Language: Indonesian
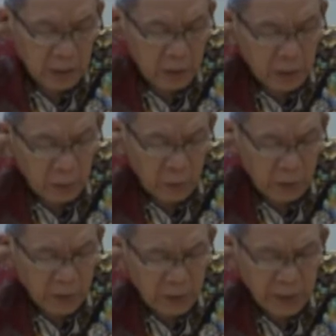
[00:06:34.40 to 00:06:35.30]
Non
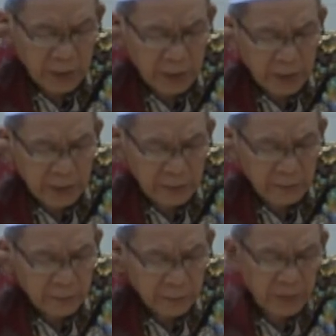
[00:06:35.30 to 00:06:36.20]
albukau sodik deh
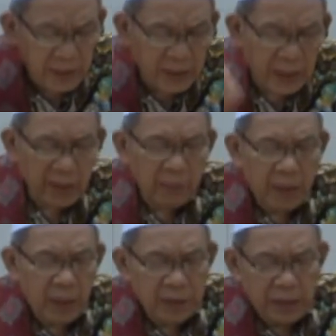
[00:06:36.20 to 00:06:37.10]
ai tadi
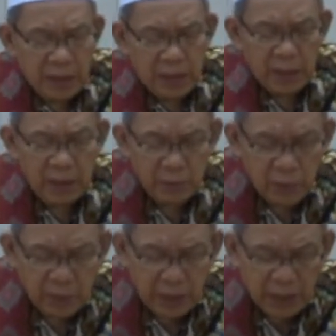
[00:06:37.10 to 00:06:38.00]
mah hajan kadib
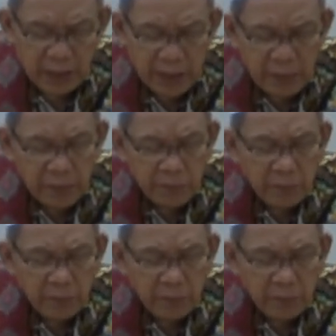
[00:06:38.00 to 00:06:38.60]
buka kadib